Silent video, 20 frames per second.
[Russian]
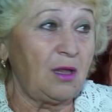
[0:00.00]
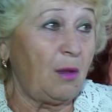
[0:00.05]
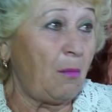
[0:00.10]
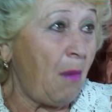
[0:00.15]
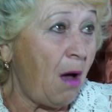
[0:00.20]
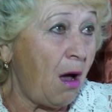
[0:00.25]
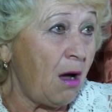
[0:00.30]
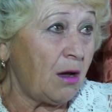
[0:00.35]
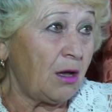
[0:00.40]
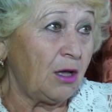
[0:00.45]

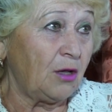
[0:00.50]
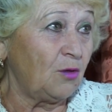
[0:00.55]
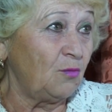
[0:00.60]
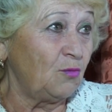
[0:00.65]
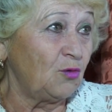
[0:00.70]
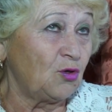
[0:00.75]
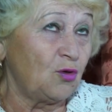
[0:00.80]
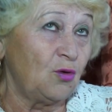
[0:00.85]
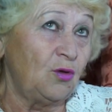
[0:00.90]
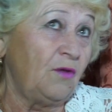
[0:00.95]
домах. Я
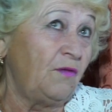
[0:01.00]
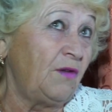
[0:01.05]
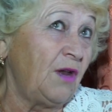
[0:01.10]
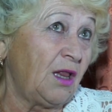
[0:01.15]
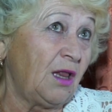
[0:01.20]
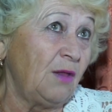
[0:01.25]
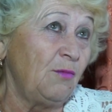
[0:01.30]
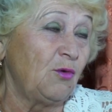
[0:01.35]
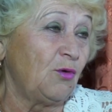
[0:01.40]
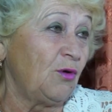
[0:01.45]
думаю, что
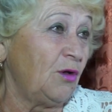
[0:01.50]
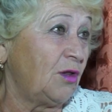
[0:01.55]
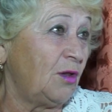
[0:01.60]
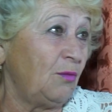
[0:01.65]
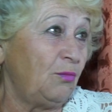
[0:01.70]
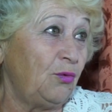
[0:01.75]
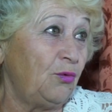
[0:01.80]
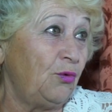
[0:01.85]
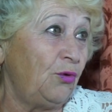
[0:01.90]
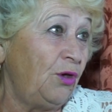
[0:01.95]
навряд ли мы
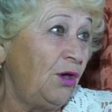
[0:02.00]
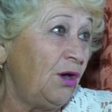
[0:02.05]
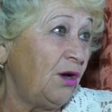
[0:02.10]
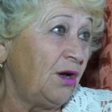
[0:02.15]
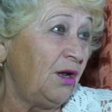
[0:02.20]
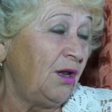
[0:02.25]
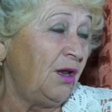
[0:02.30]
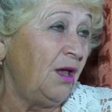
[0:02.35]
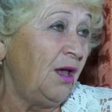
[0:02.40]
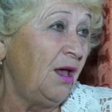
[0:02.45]
куда-то бы
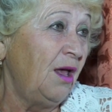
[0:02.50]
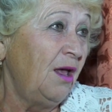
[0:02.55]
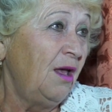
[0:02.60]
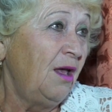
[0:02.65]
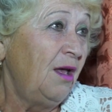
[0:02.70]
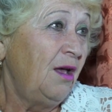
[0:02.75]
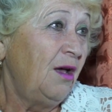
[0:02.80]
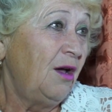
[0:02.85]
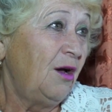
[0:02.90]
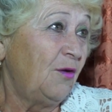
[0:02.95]
уехали.
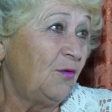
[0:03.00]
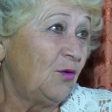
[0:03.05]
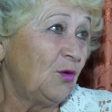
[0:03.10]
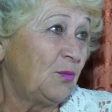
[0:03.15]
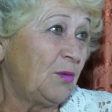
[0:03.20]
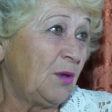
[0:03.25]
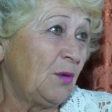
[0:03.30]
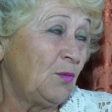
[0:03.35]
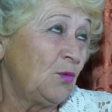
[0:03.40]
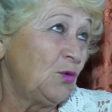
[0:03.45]
А
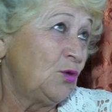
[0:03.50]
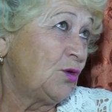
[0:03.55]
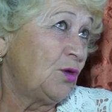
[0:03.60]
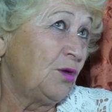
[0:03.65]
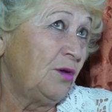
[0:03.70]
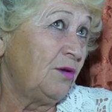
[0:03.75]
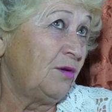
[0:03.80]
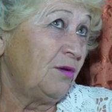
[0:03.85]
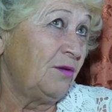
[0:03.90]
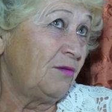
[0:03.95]
вот потому
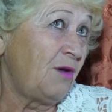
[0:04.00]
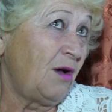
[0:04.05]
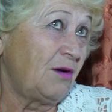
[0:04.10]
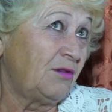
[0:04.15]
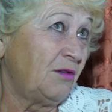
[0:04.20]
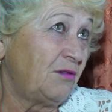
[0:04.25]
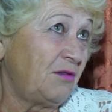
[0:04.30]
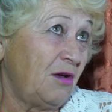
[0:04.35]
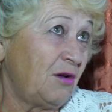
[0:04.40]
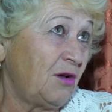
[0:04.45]
что
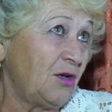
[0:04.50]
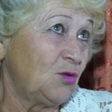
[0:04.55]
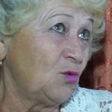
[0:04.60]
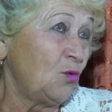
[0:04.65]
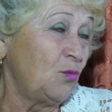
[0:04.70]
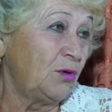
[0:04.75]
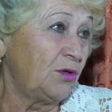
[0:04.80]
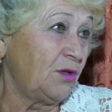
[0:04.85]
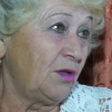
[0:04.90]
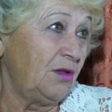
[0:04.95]
как-то так
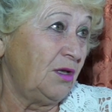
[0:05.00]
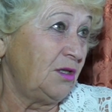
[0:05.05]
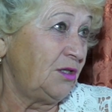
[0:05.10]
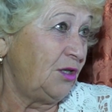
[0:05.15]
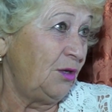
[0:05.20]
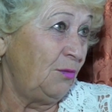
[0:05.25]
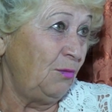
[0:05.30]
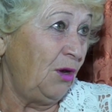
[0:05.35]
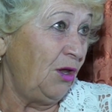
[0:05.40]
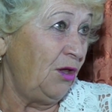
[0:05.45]
особых тогда
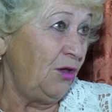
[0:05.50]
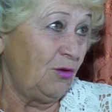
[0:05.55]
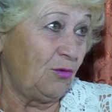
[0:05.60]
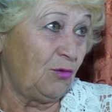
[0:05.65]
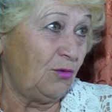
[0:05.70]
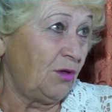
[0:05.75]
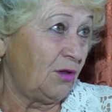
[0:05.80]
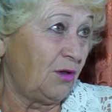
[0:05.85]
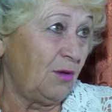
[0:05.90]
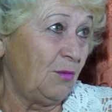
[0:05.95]
стремлений
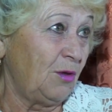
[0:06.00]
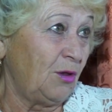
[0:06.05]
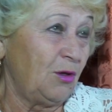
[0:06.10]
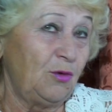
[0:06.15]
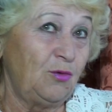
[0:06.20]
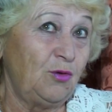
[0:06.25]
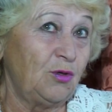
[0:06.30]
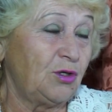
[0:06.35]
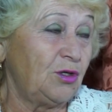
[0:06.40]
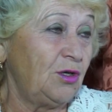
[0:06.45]
куда-то молодежь